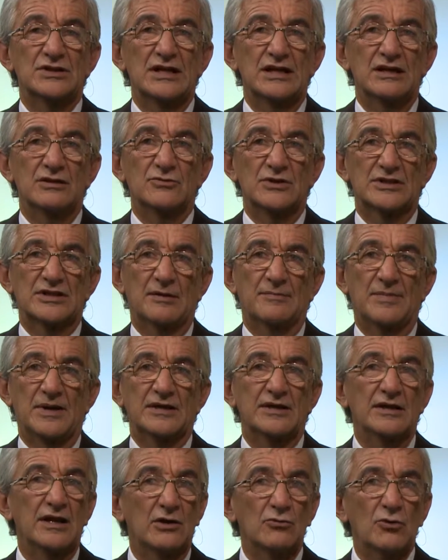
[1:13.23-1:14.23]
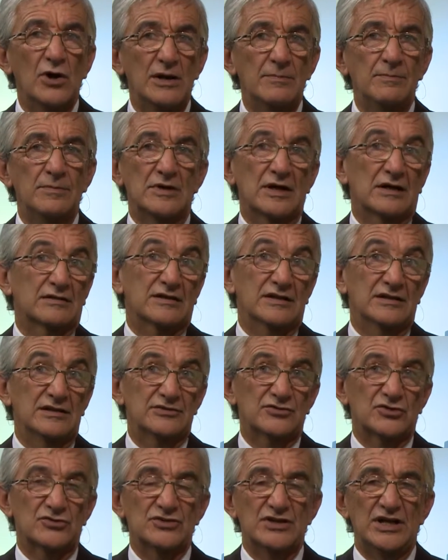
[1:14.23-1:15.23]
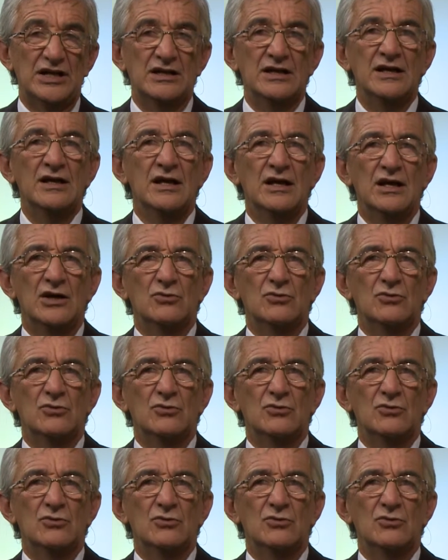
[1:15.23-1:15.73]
de nuestra página web, las redes sociales,